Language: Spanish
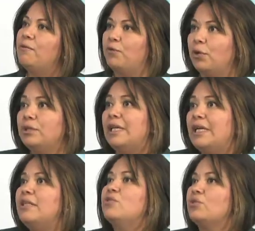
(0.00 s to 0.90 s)

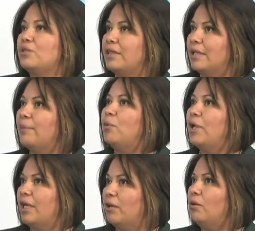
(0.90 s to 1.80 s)
fronterizos tendrá
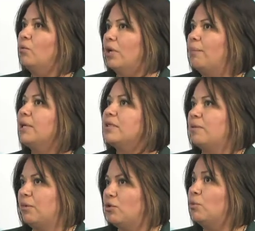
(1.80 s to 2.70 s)
por ahí una
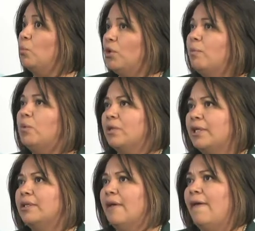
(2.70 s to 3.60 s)
participación muy
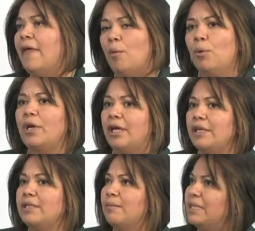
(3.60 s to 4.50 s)
importante porque
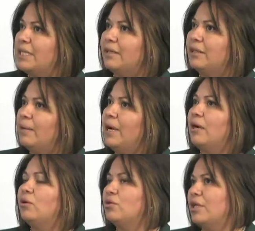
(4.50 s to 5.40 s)
en esta mesa de
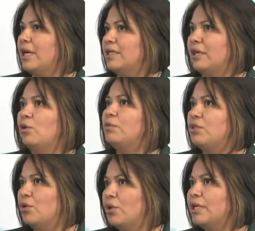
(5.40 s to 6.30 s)
trabajo se hacen
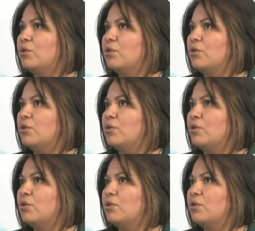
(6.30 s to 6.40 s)
comisiones